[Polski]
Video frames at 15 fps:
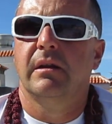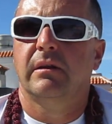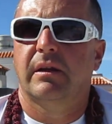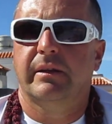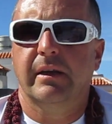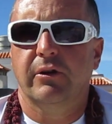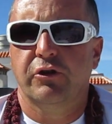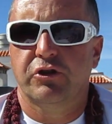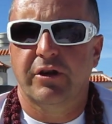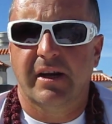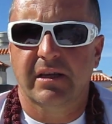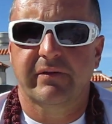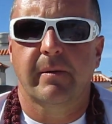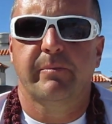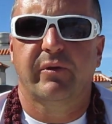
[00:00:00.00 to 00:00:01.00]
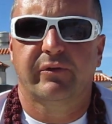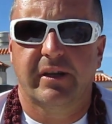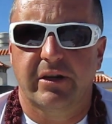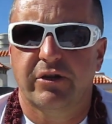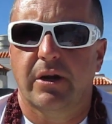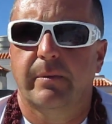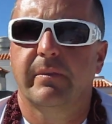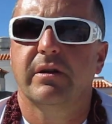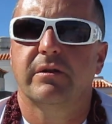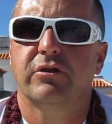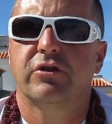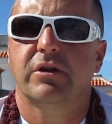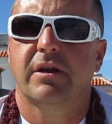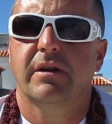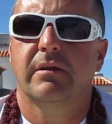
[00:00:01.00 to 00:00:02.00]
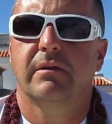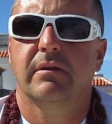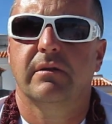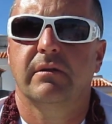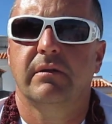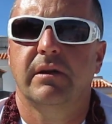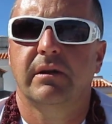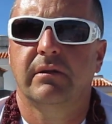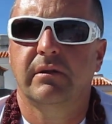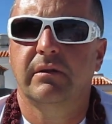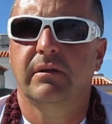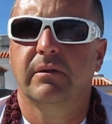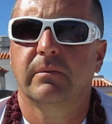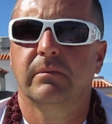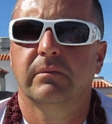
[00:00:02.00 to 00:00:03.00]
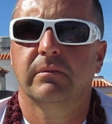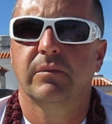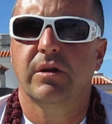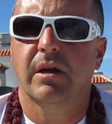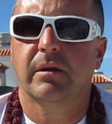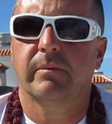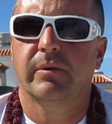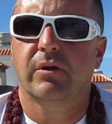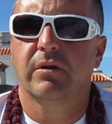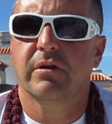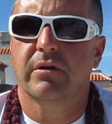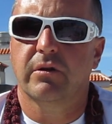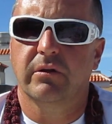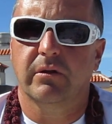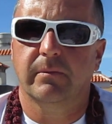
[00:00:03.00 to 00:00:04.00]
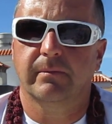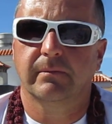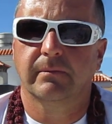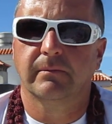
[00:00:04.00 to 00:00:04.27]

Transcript: Dlatego jeszcze raz wam powtarzam, że jedyną jakby ochroną